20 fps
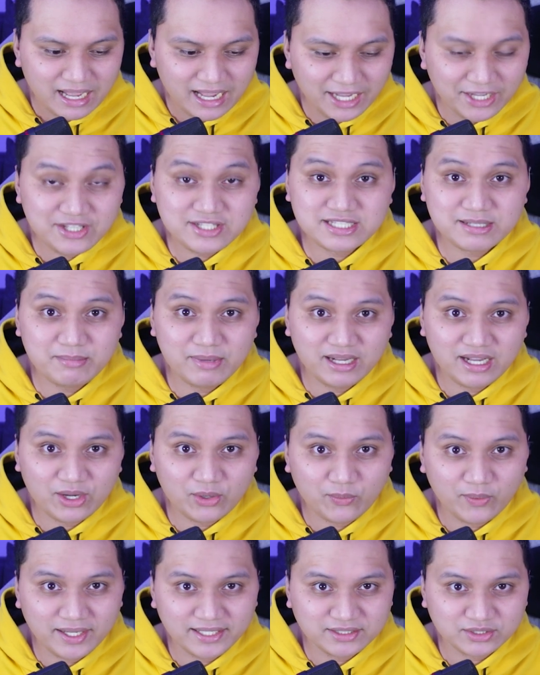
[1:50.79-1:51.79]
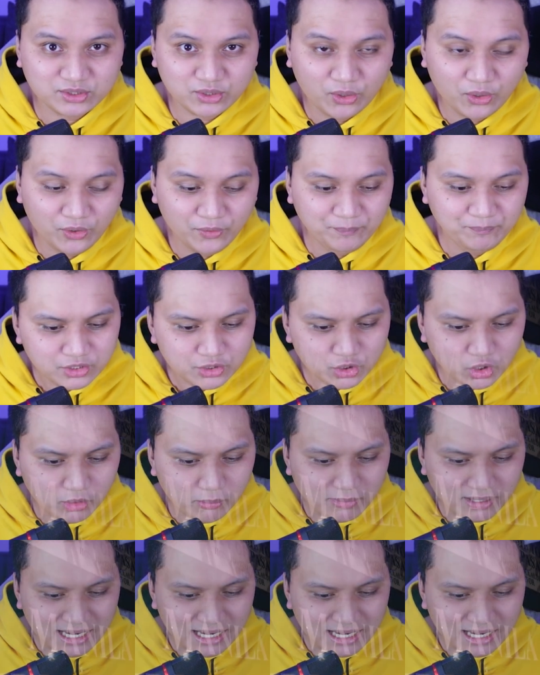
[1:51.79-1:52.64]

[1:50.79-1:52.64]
Ayon sa mga kwento, noong